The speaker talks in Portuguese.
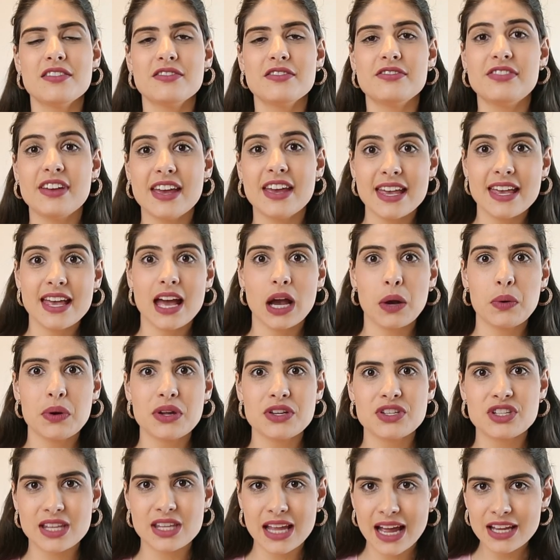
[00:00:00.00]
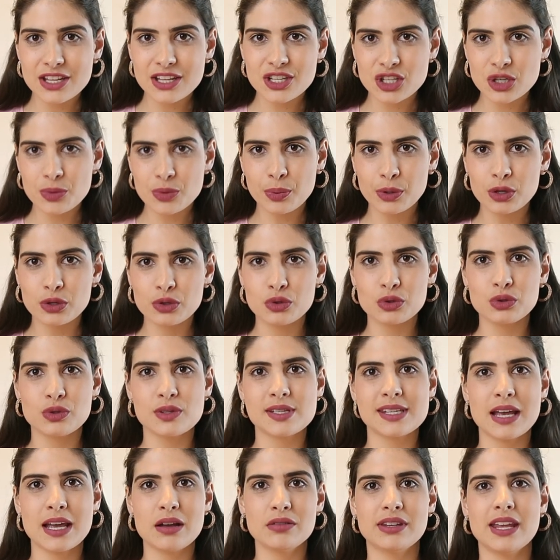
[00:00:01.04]
veem a quantidade de
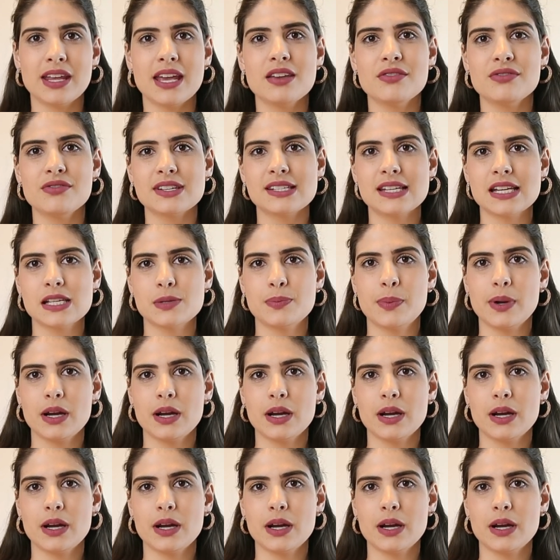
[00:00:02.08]
produtos que eu tenho, vocês